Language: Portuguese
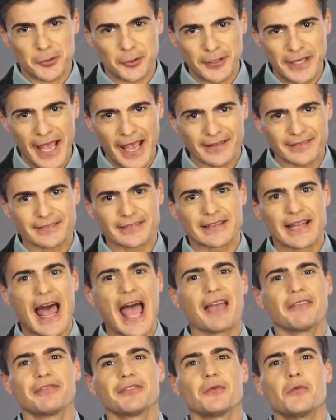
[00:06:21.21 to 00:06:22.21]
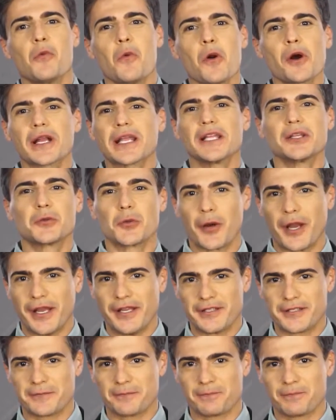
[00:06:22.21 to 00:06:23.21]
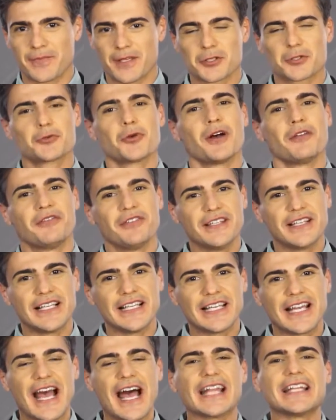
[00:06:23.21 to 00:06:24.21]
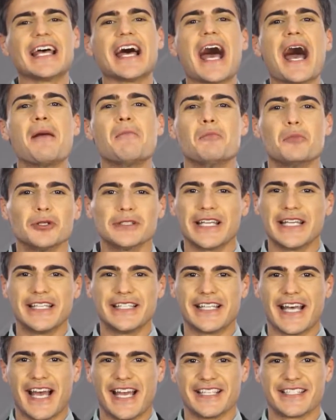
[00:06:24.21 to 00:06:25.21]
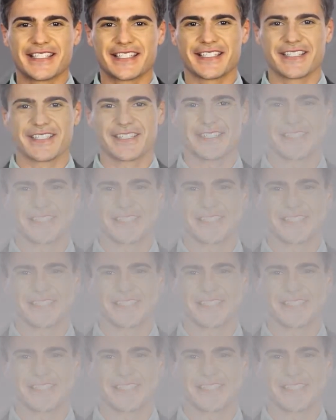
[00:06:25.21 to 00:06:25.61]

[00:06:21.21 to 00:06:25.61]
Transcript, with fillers: no Connect Life Work and Trade, sua vida ligada à modernidade.